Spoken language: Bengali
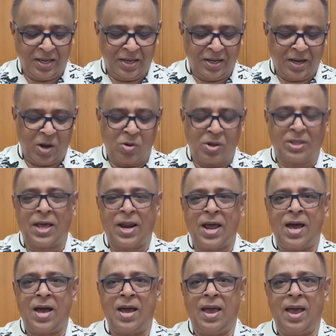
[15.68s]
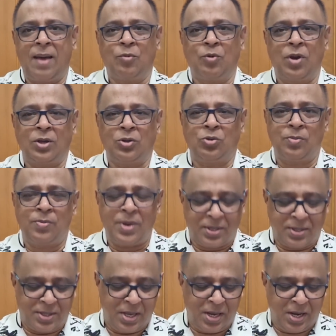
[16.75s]
কেননা তারা এমন একজন
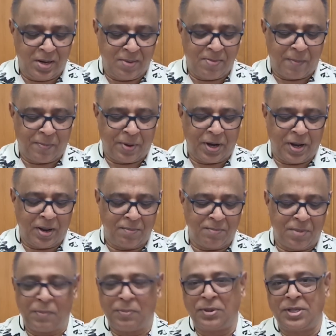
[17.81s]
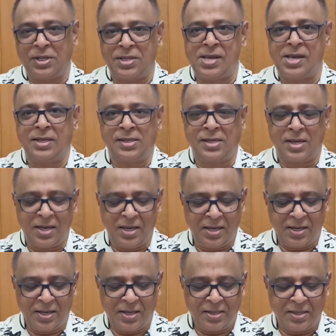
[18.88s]
ব্যক্তির ব্যাপারে বিবৃতি দিয়েছে
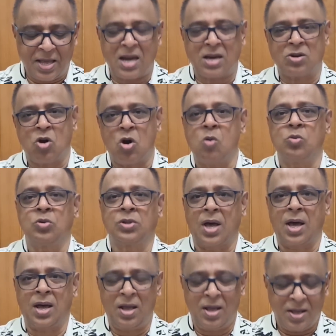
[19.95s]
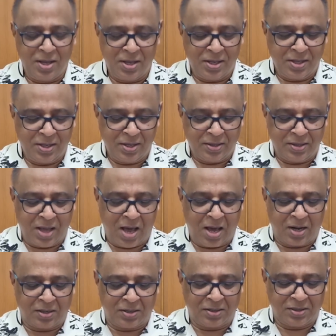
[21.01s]
তার ক্ষমতা
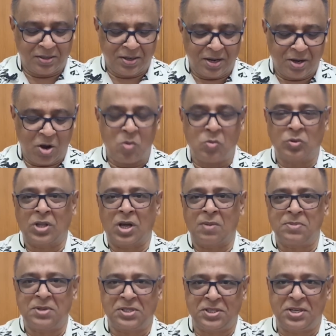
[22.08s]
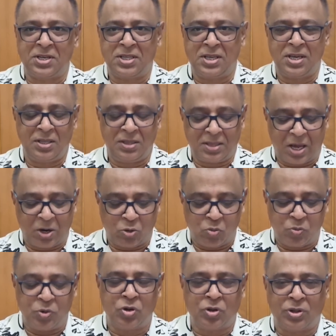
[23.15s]
তার ক্ষমতার বিস্তৃতি তার
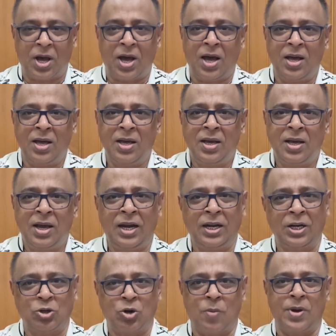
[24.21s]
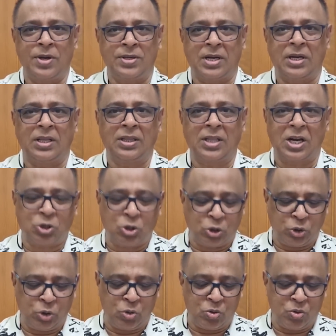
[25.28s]
গভীরতা এটা সবাই জানেন তা
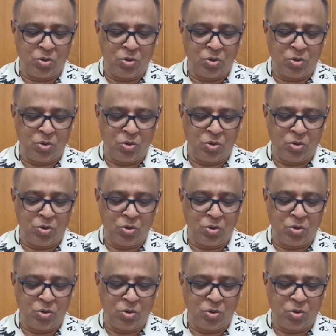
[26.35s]
সত্ত্বেও